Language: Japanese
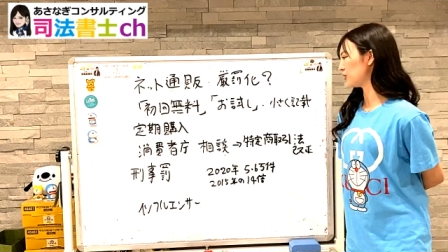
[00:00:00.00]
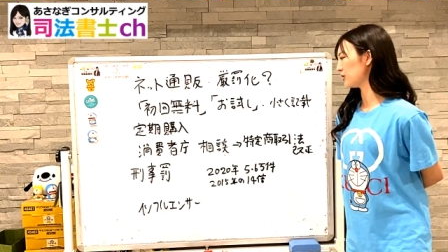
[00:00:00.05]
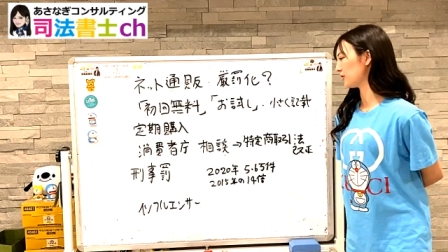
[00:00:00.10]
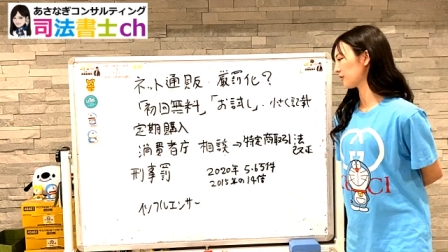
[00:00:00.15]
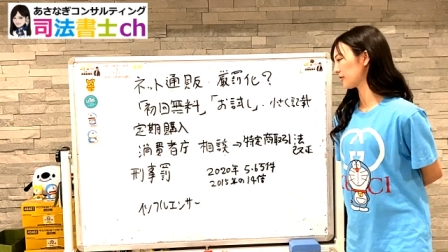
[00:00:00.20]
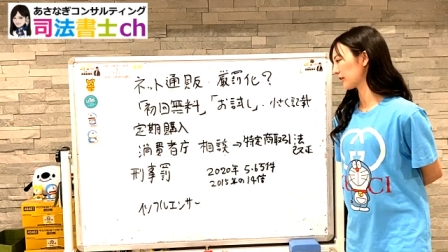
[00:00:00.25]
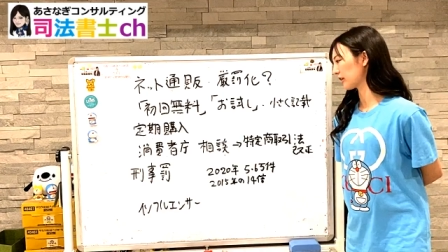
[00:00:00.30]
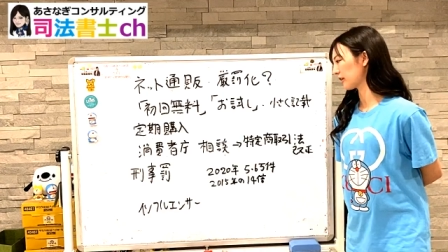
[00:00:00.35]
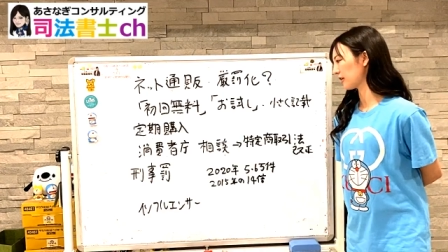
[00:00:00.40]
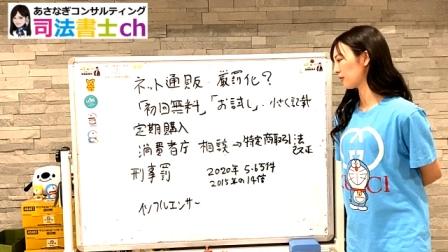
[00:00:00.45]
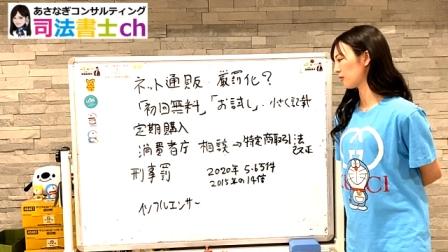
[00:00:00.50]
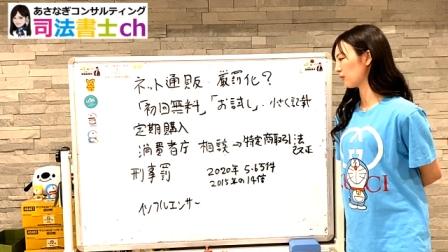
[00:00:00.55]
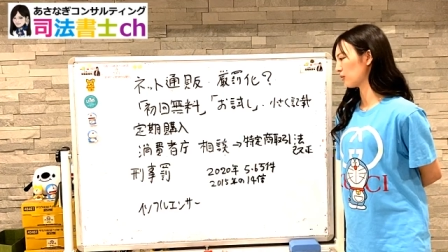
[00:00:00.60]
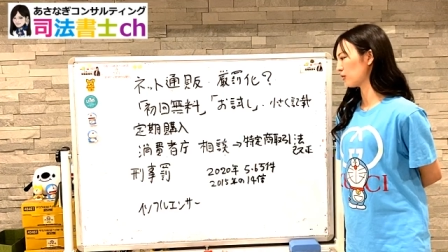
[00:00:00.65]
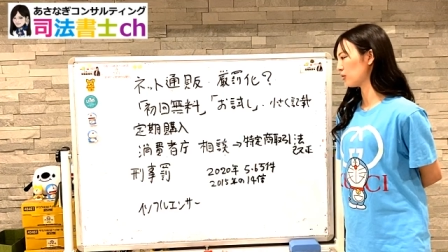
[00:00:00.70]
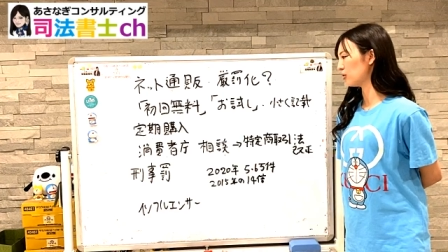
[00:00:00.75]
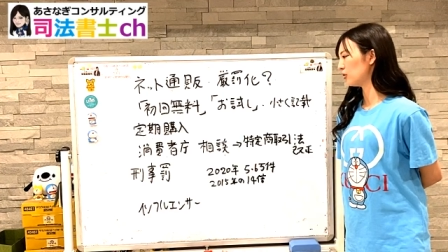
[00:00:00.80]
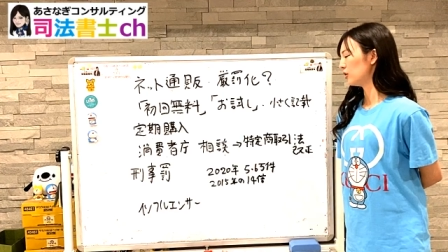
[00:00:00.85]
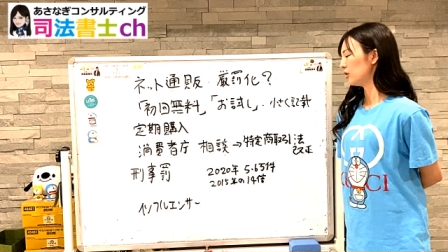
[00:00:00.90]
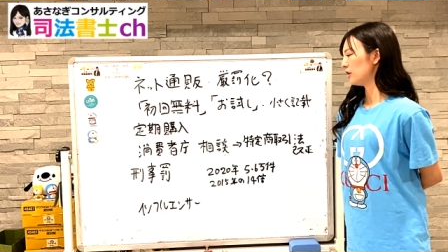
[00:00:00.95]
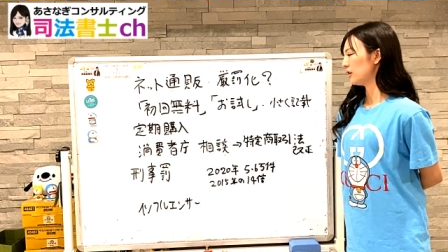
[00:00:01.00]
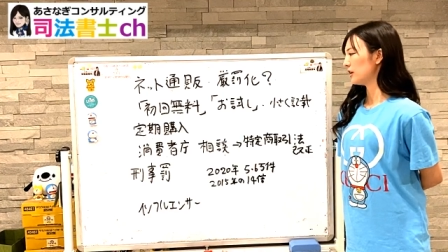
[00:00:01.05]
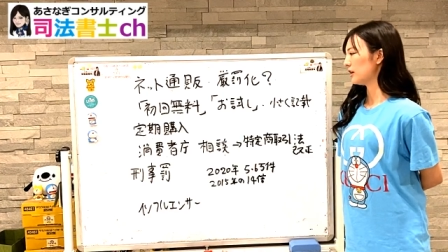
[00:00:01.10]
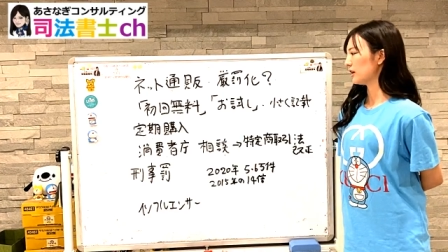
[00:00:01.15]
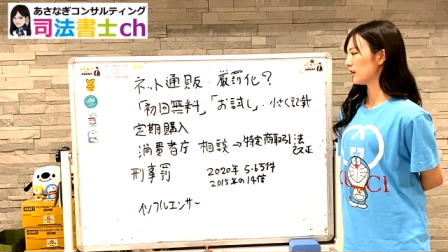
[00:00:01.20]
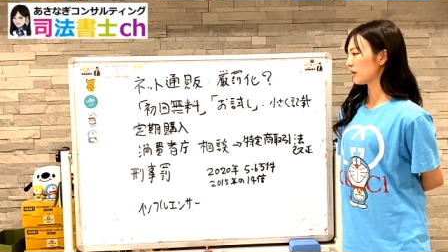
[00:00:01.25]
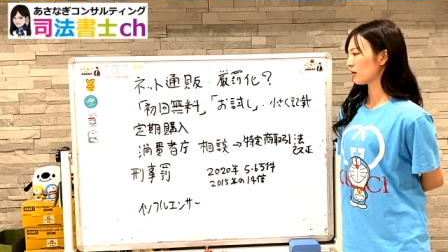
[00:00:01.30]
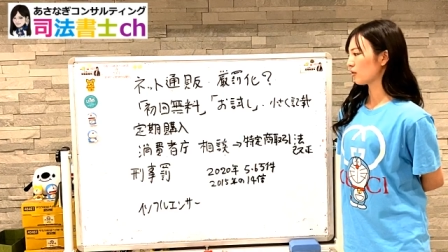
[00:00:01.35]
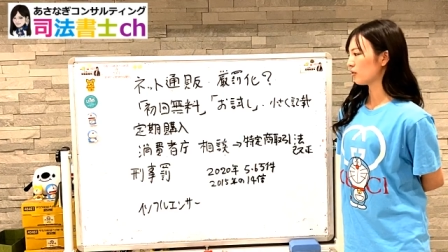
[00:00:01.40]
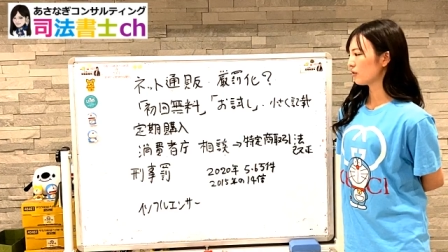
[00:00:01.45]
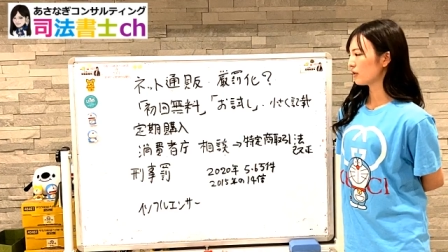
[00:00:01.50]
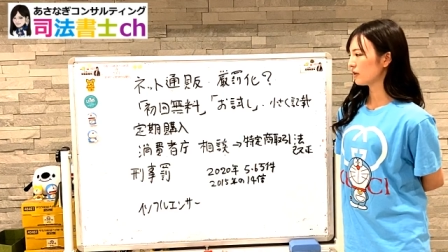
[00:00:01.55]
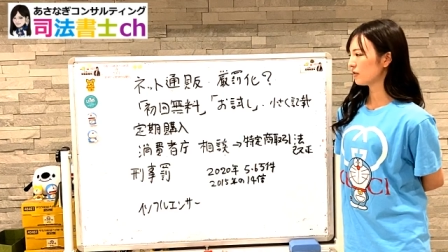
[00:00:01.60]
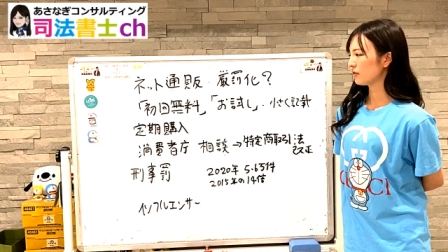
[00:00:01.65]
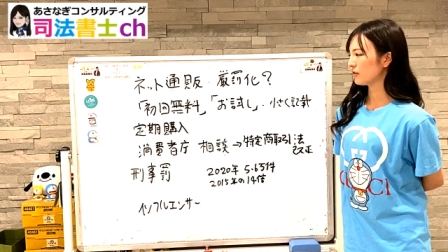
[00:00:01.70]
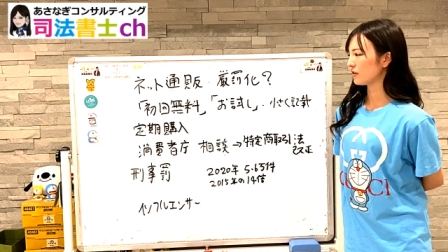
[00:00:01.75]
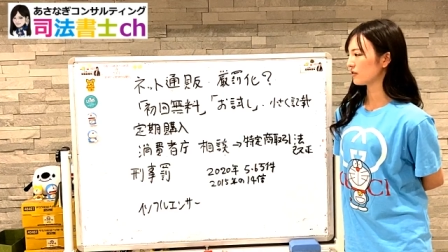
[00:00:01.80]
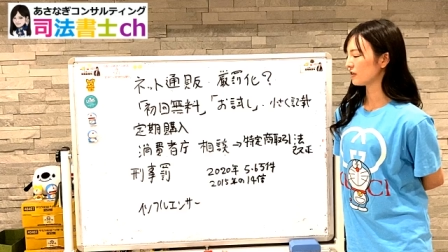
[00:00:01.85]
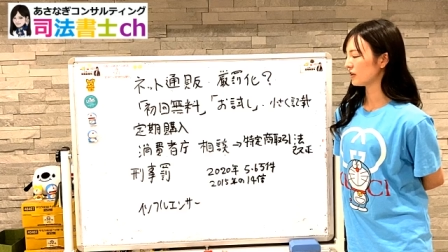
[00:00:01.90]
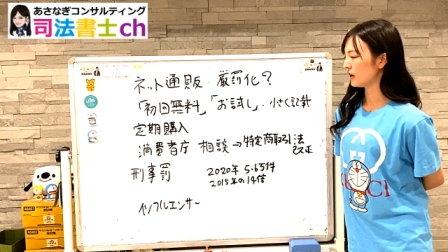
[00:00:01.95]
んですけれども、えこれ
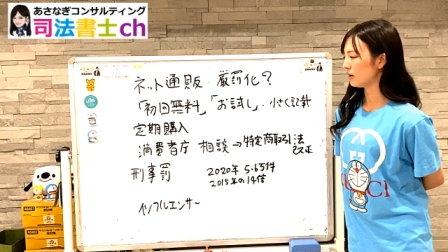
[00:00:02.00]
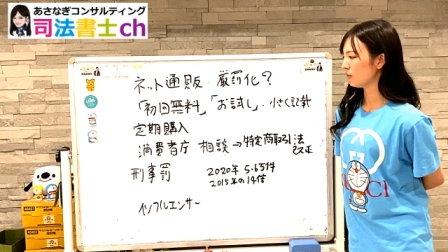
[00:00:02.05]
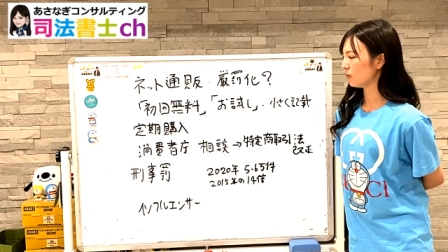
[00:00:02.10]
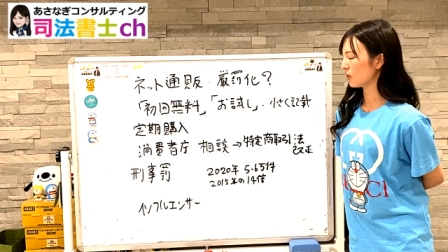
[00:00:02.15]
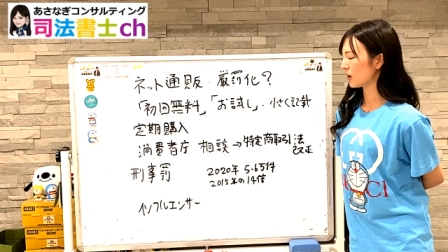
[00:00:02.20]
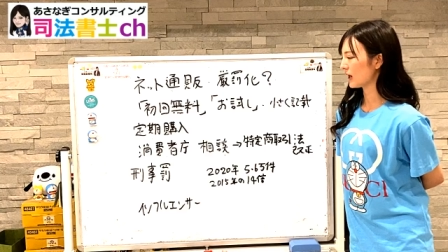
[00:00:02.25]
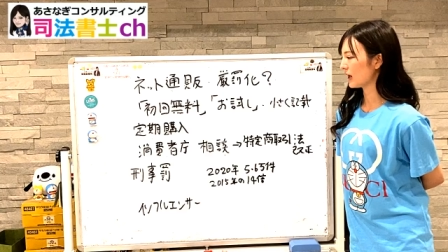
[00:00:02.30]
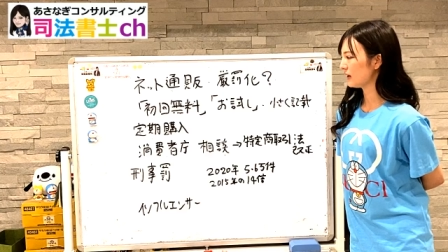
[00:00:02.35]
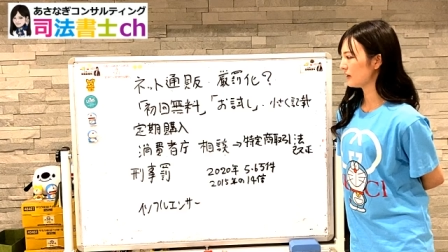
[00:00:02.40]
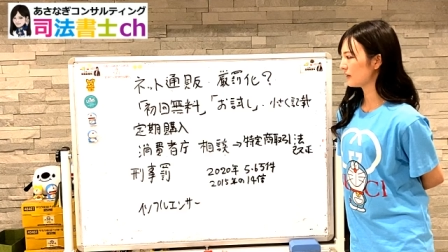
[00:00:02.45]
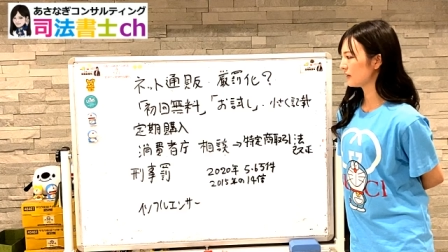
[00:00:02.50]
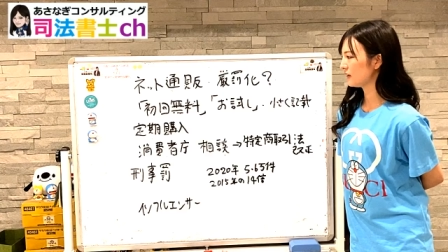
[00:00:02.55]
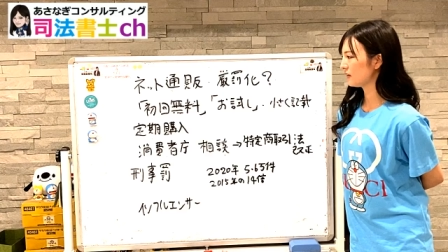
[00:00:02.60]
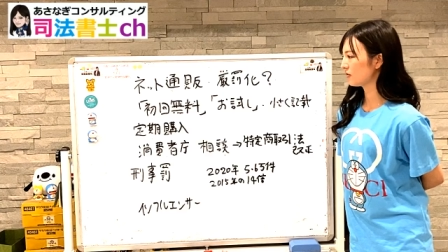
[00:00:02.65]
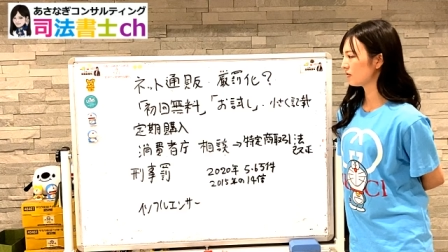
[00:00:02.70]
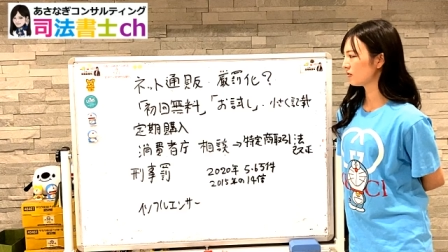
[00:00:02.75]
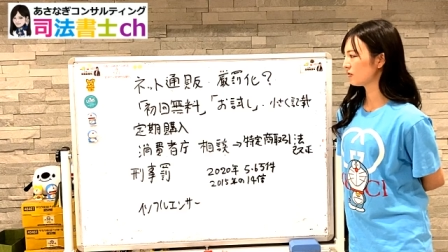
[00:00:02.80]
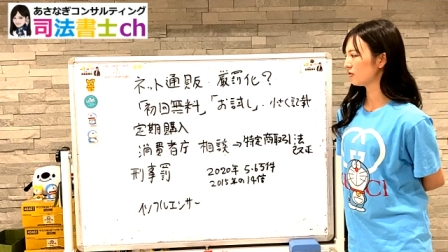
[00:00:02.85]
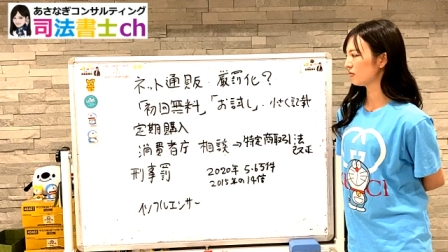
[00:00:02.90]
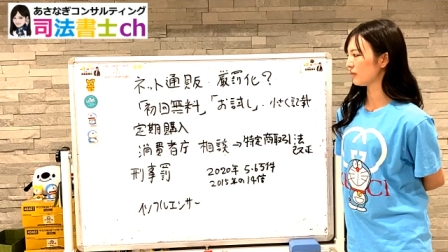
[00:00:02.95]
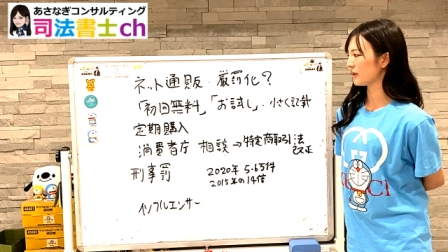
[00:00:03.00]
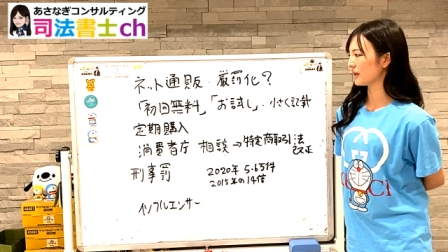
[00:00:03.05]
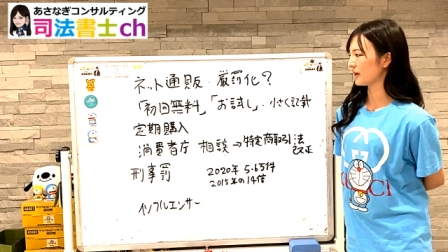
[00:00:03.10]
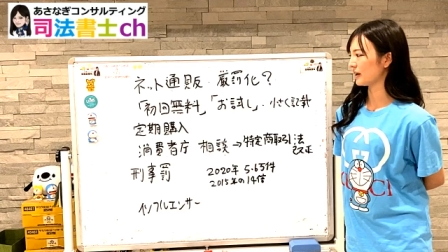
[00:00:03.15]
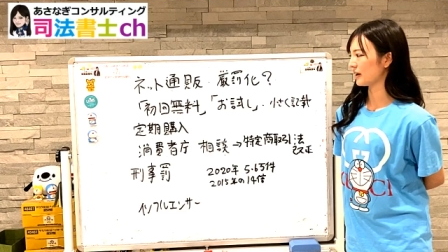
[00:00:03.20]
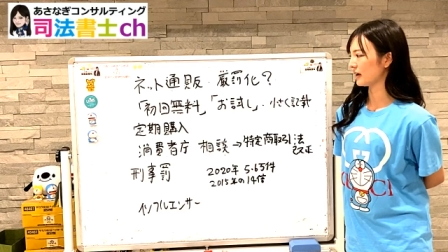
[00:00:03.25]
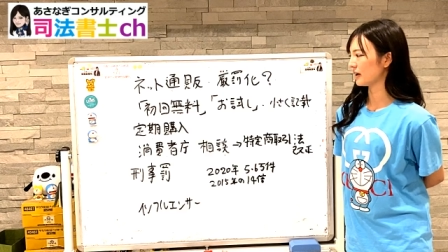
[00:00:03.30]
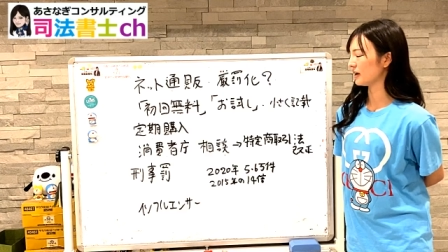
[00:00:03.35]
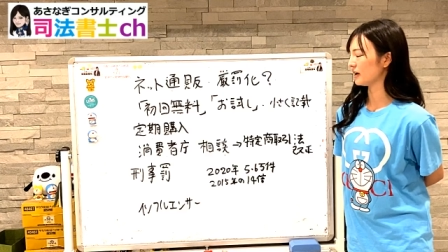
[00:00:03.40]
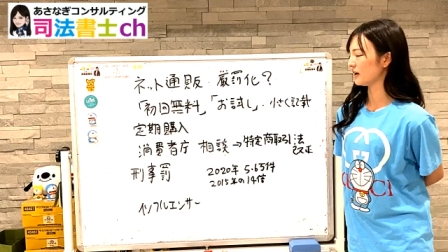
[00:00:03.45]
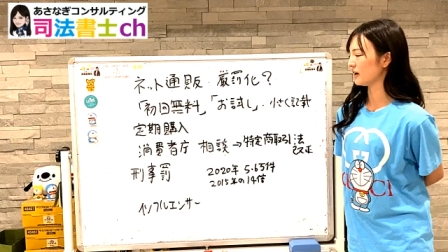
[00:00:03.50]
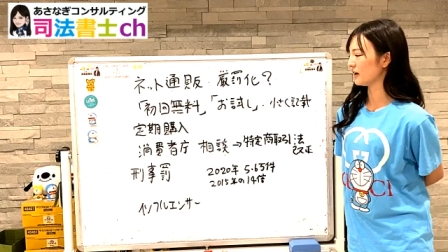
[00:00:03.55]
をですねもう改正するまでね、